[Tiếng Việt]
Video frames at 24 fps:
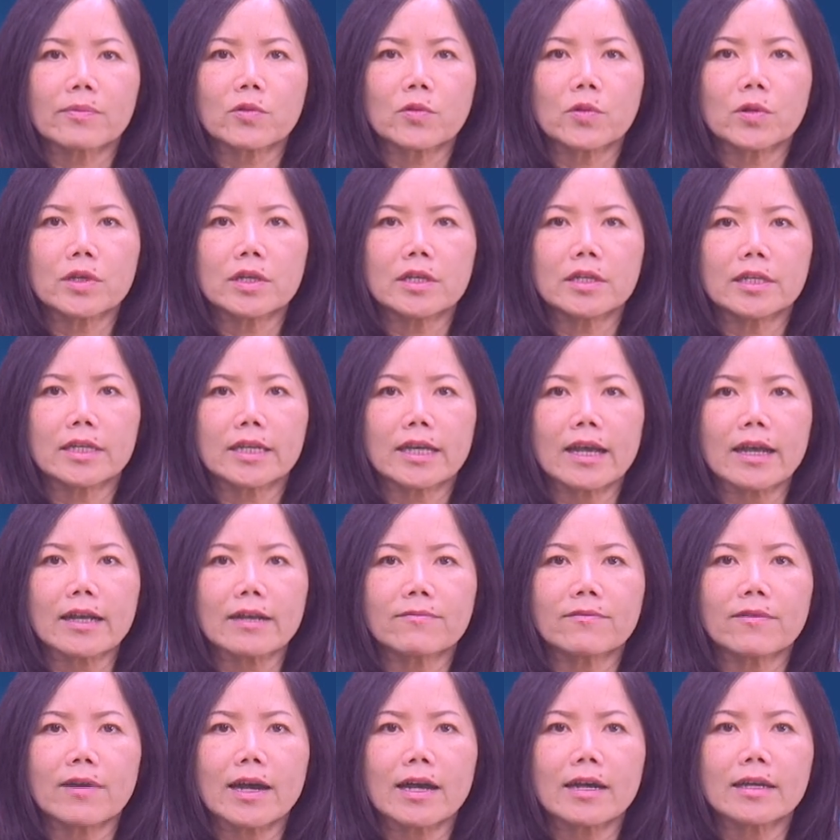của người khác
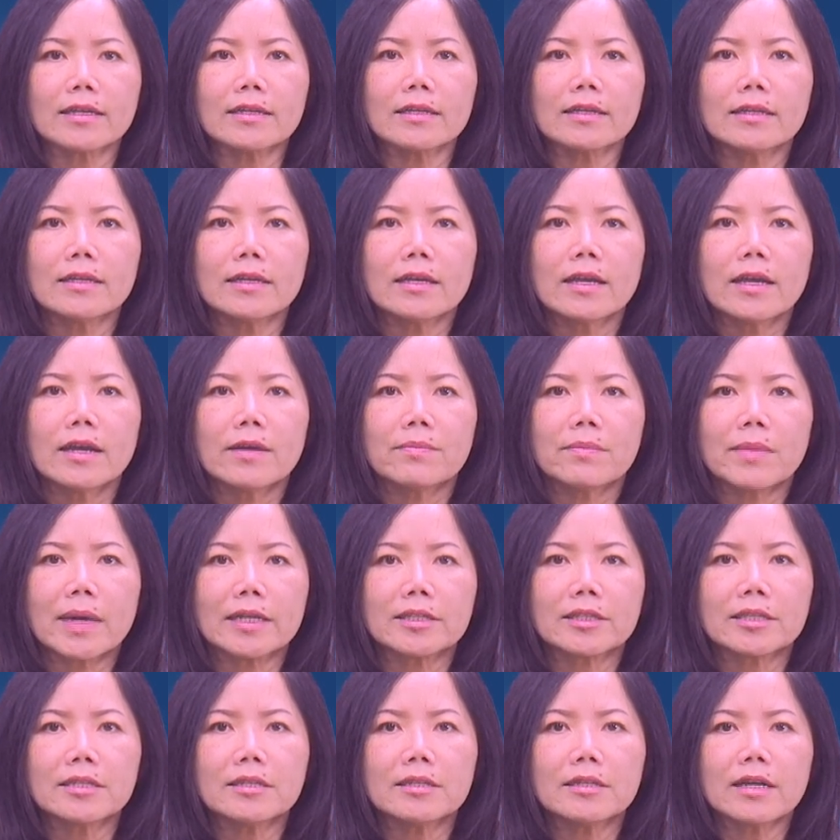phái mà
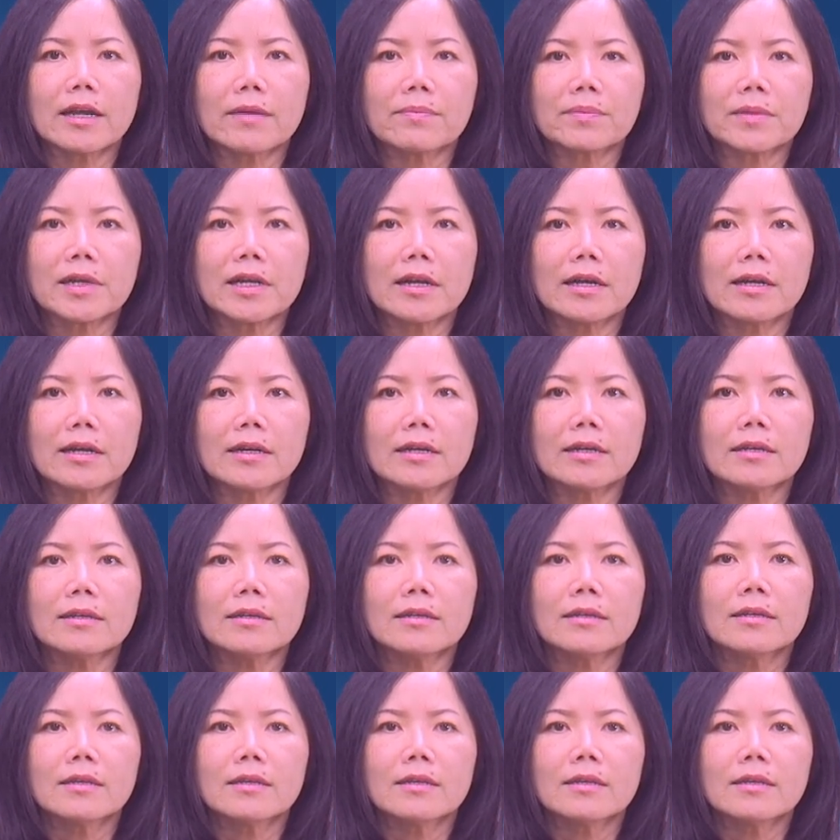chưa gặp gỡ,